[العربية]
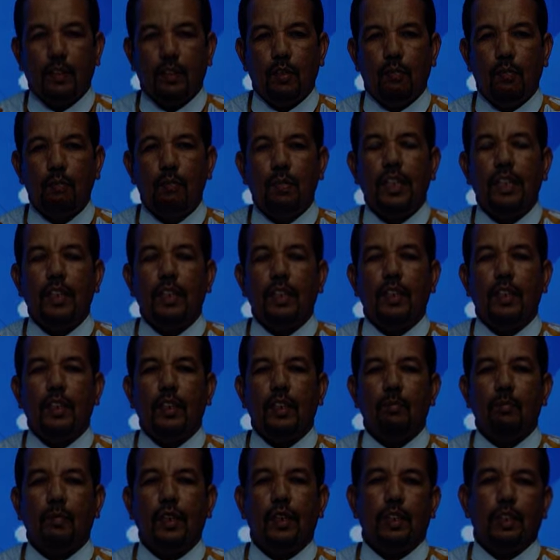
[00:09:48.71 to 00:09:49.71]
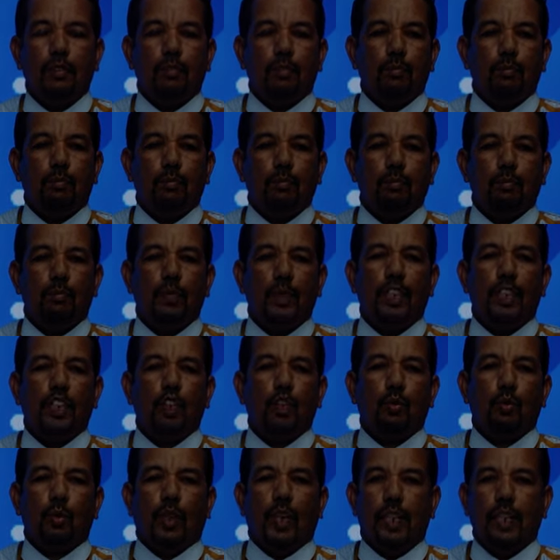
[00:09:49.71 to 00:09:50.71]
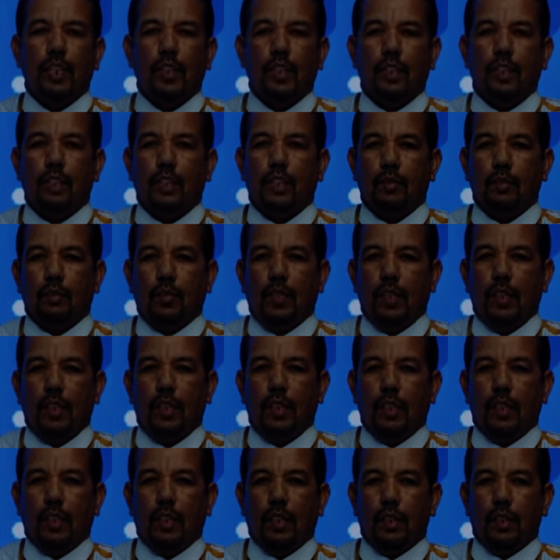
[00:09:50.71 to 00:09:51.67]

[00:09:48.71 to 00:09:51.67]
ما الذي ما الذي تعانيه مثلا